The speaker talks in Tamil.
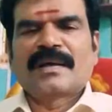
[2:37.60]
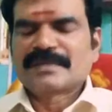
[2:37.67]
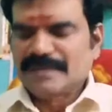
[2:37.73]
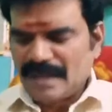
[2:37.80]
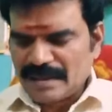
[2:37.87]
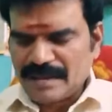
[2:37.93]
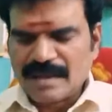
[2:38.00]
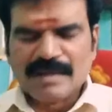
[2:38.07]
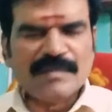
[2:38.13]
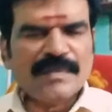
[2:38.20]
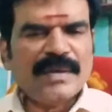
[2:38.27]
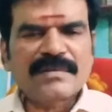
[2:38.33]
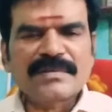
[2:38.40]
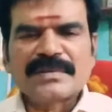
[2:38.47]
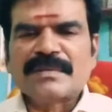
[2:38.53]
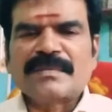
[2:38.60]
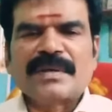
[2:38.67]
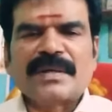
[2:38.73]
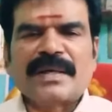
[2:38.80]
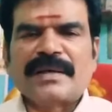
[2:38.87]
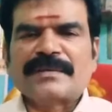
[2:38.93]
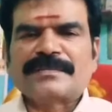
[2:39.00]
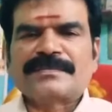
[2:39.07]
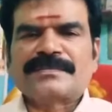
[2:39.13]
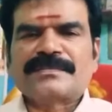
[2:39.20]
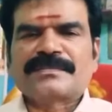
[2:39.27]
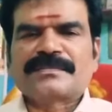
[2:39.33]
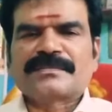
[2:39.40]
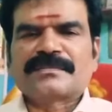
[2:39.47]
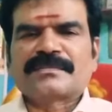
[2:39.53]
சாதாரணமான விஷயம் இல்லை
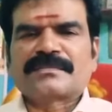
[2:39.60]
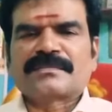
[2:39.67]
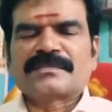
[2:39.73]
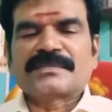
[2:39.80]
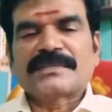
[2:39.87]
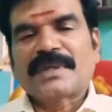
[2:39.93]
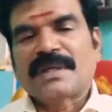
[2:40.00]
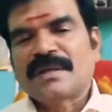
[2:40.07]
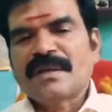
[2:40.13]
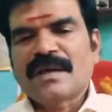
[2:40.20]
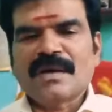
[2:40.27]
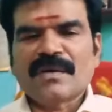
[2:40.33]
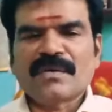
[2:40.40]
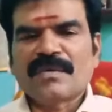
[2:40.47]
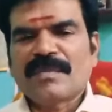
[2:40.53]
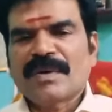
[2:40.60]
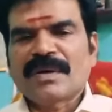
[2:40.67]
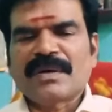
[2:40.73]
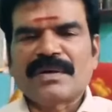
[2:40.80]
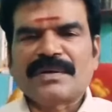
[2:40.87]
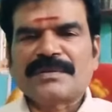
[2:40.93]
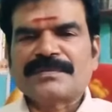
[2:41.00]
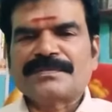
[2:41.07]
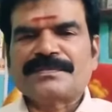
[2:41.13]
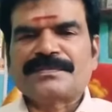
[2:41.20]
எல்லா குடும்பங்கள்லையும்